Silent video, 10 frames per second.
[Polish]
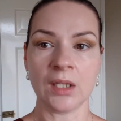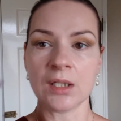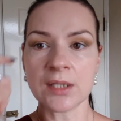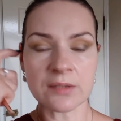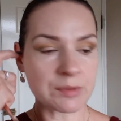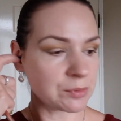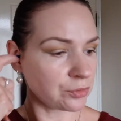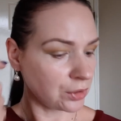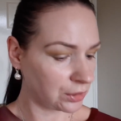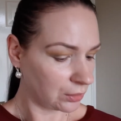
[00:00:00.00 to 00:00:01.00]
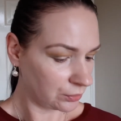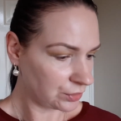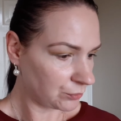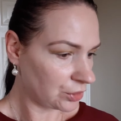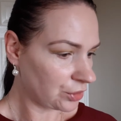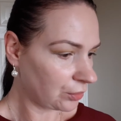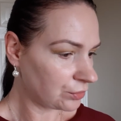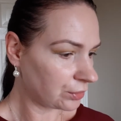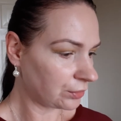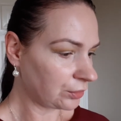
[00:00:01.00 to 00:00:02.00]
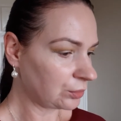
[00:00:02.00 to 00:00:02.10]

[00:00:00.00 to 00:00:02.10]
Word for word: teraz wezmę trochę tego ciemniejszego zielonego,